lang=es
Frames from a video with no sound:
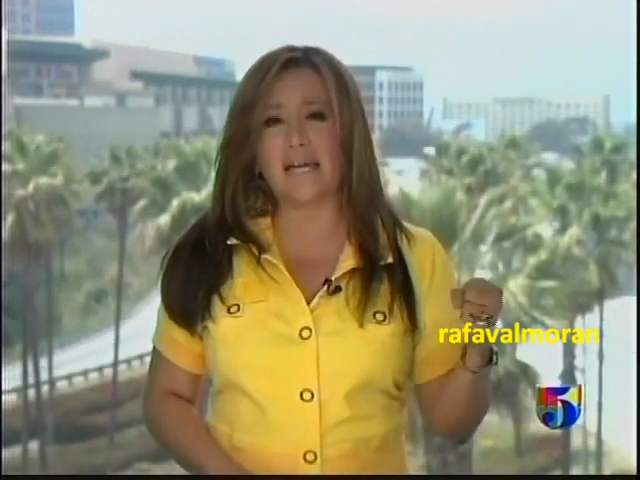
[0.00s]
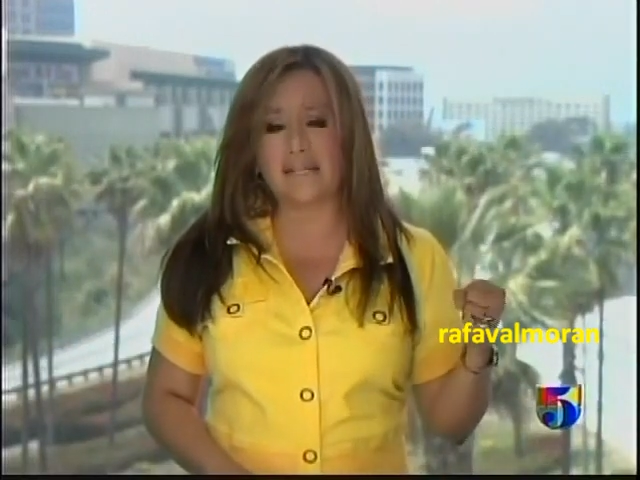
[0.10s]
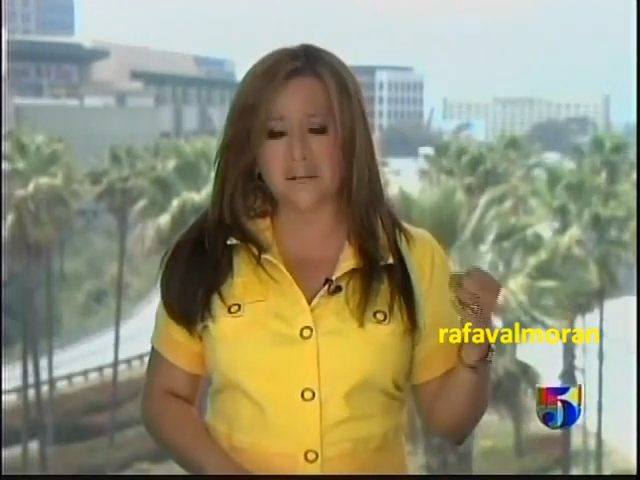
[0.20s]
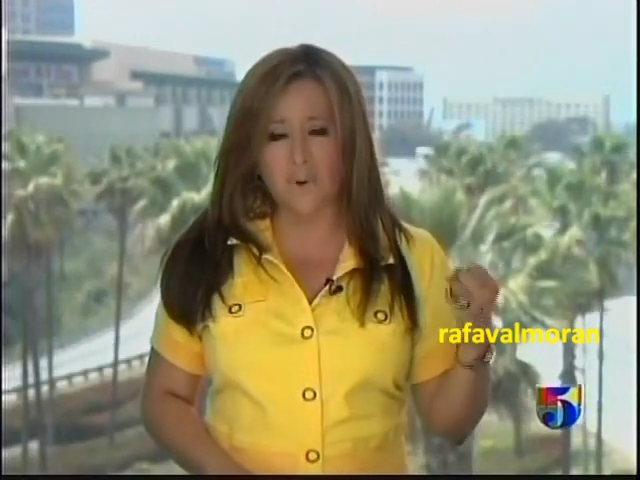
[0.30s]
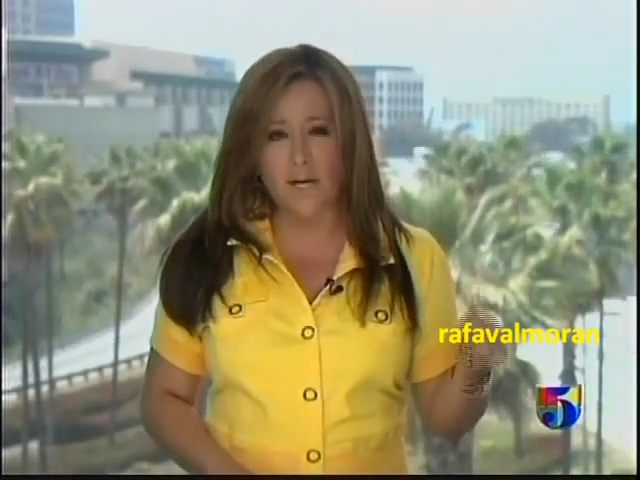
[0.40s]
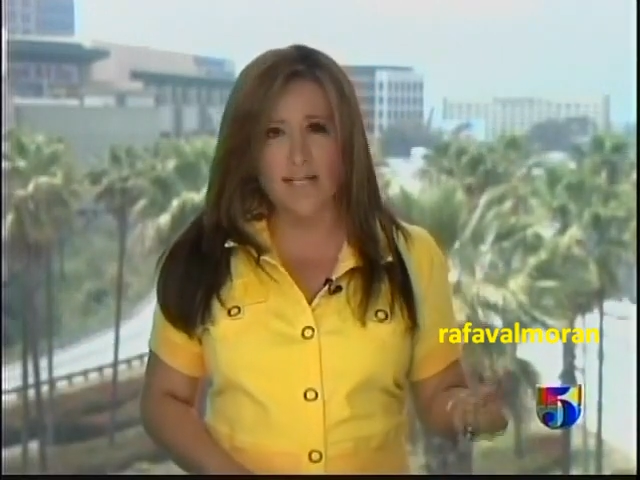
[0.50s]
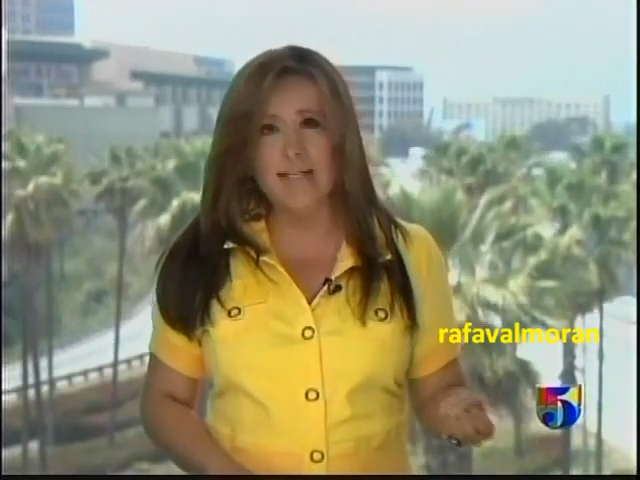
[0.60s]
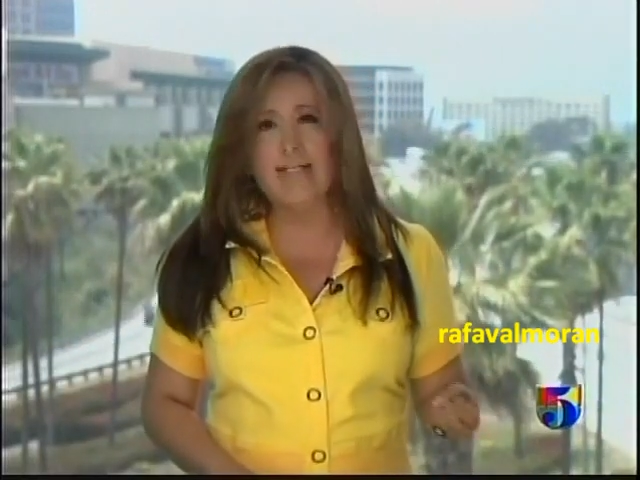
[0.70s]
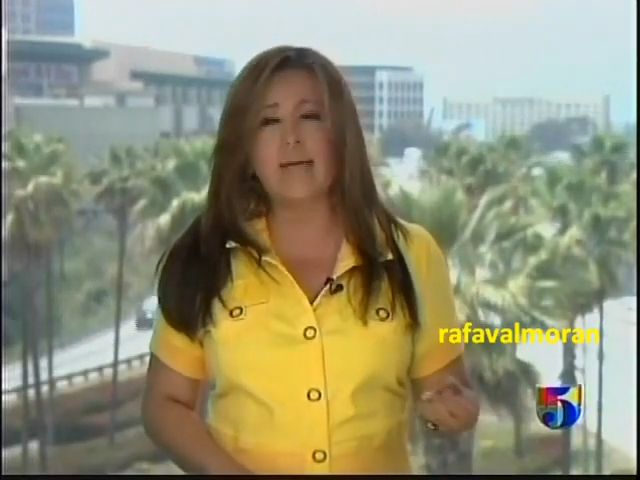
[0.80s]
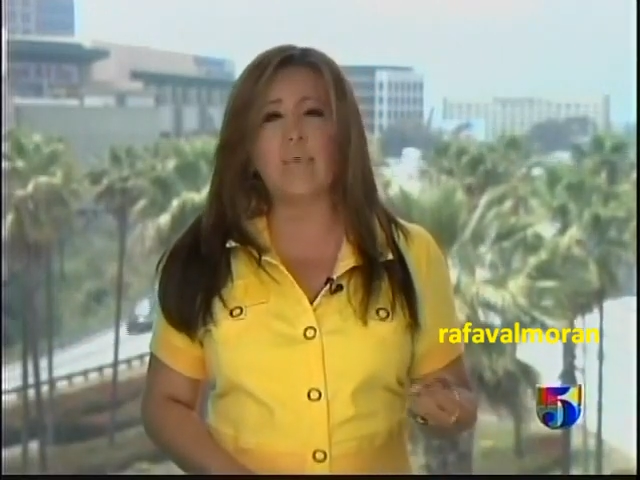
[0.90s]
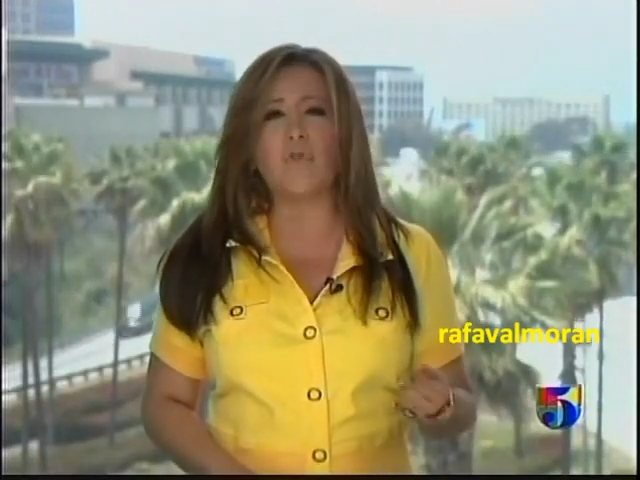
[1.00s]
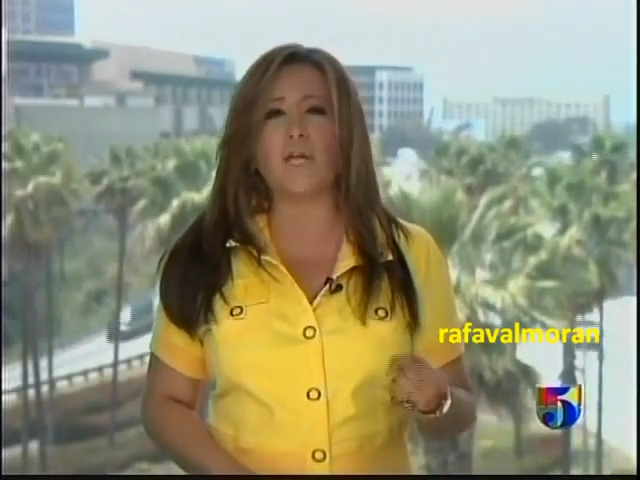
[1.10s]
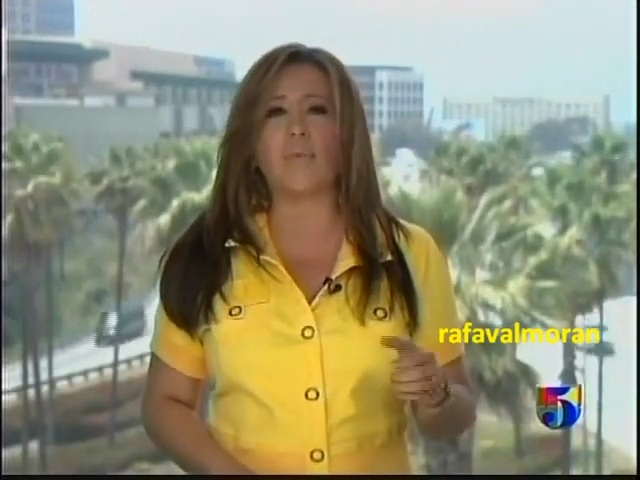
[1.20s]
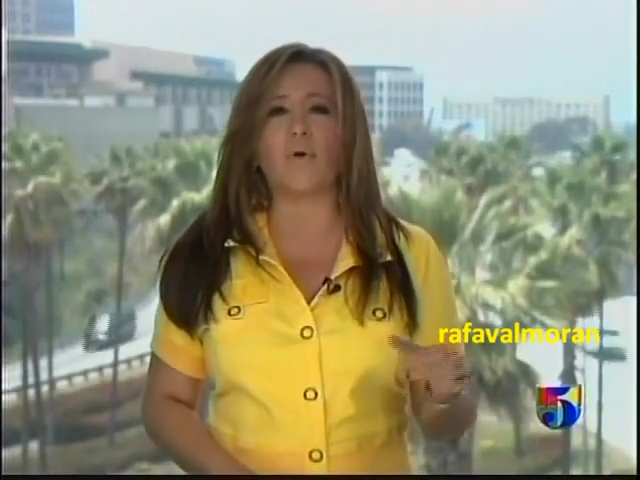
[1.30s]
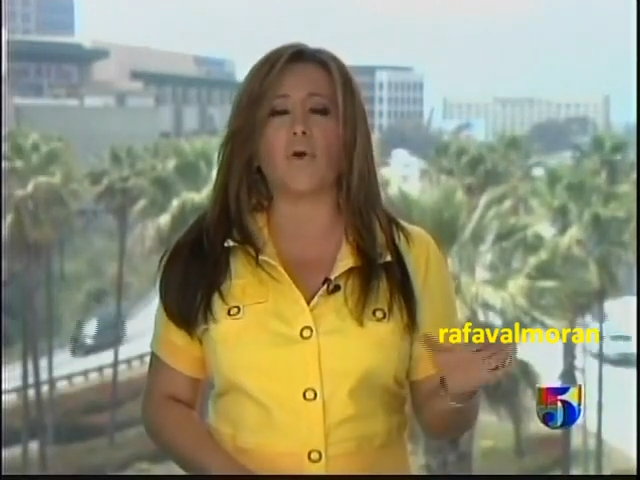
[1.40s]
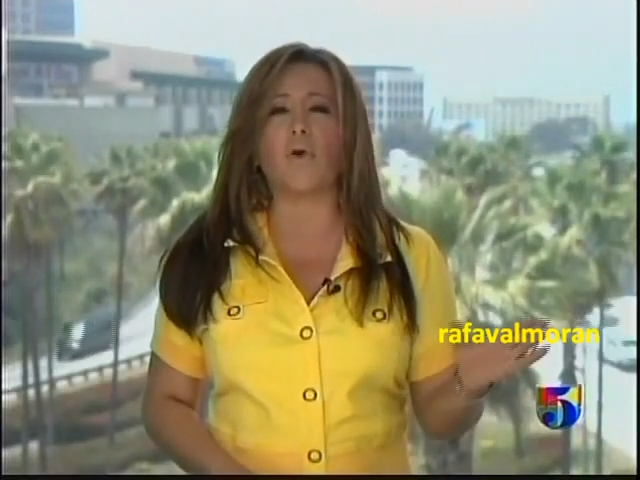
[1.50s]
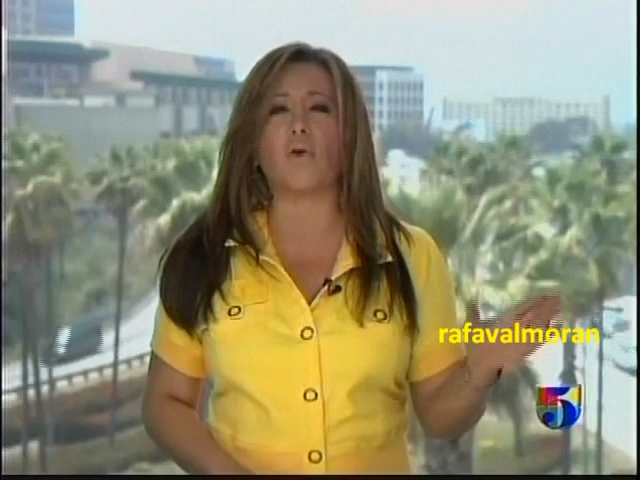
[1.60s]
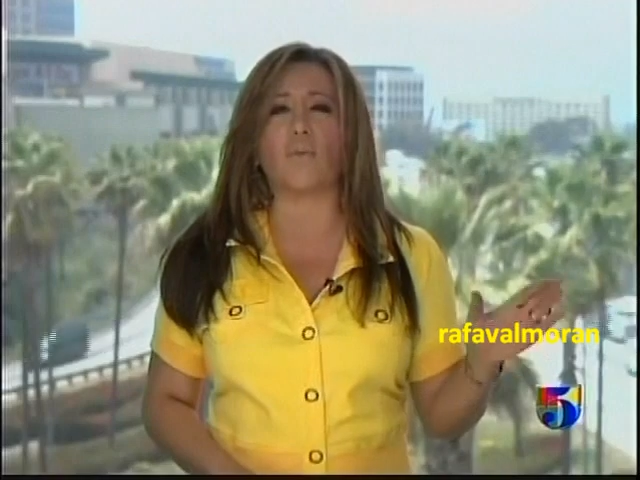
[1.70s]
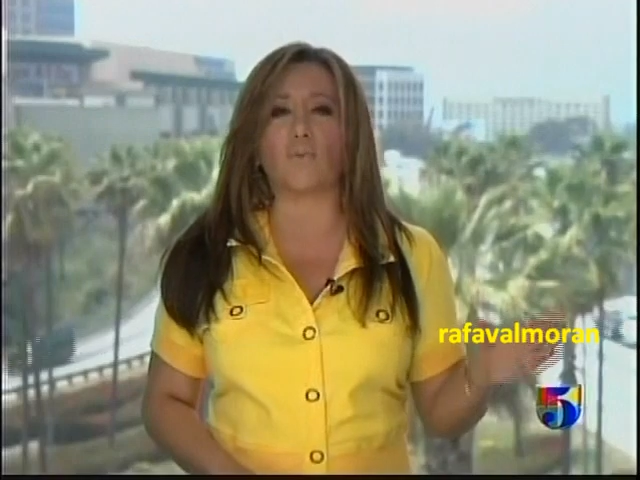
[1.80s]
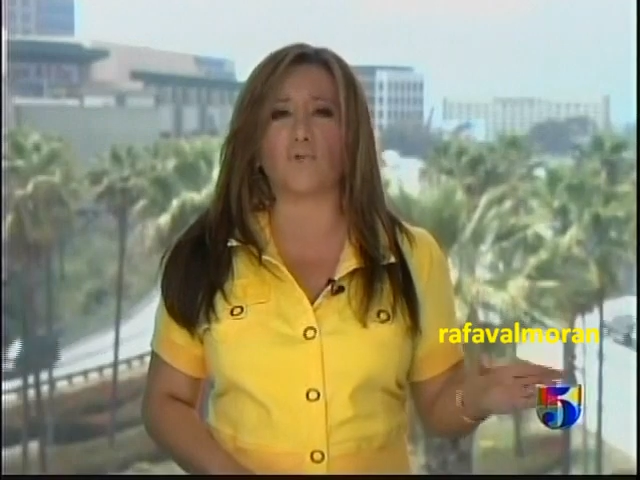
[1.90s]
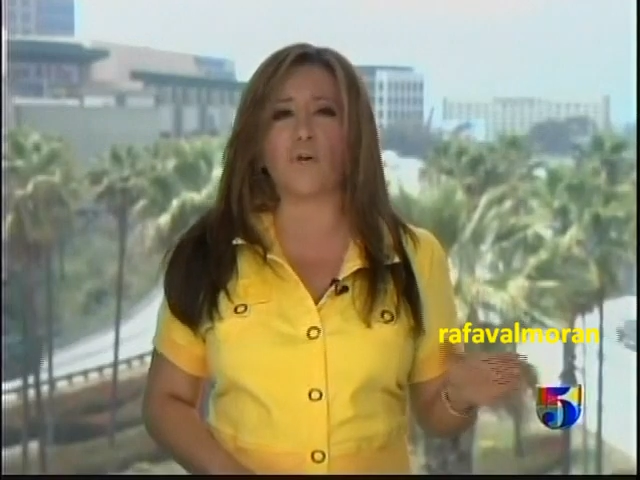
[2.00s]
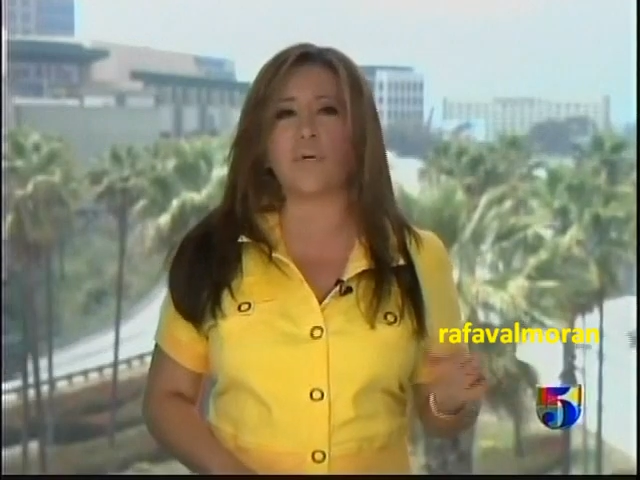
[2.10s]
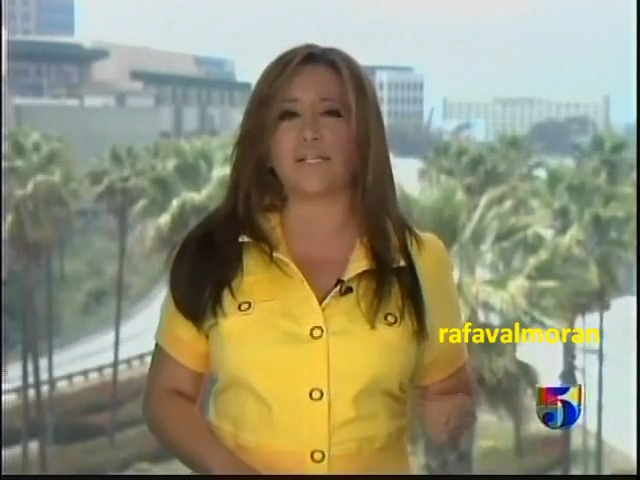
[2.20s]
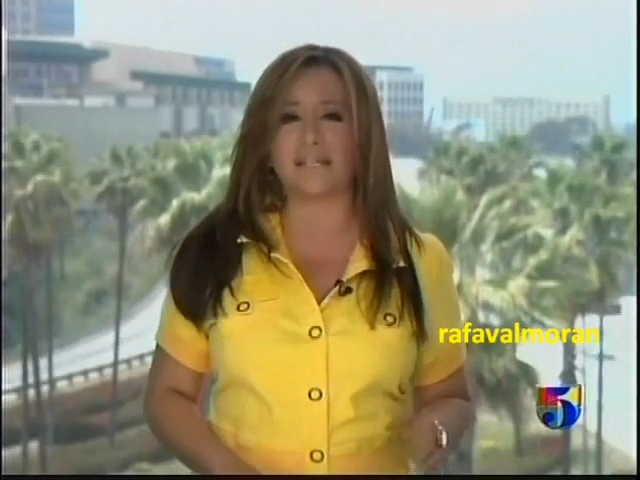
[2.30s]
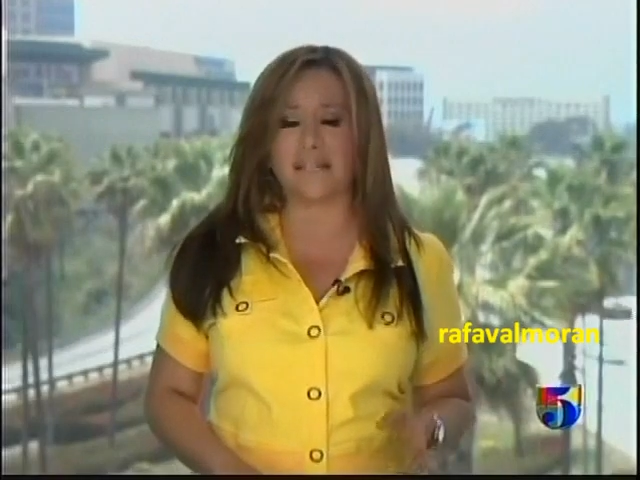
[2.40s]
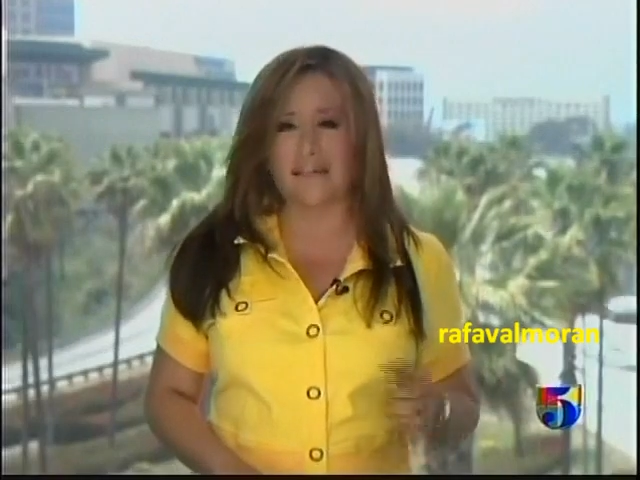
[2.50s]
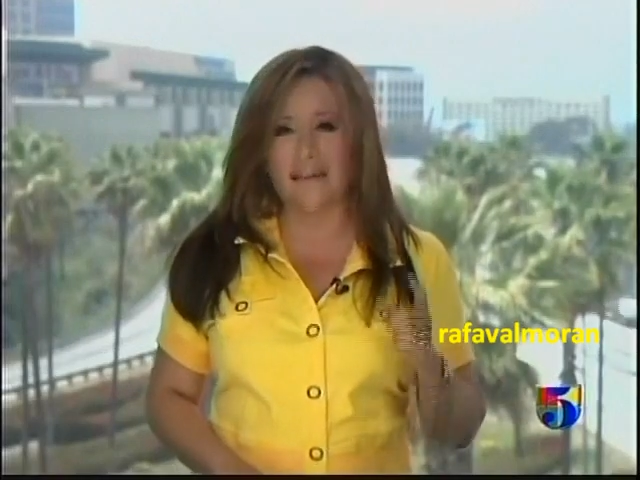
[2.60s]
y se lo agradecemos y habló con mucha honestidad.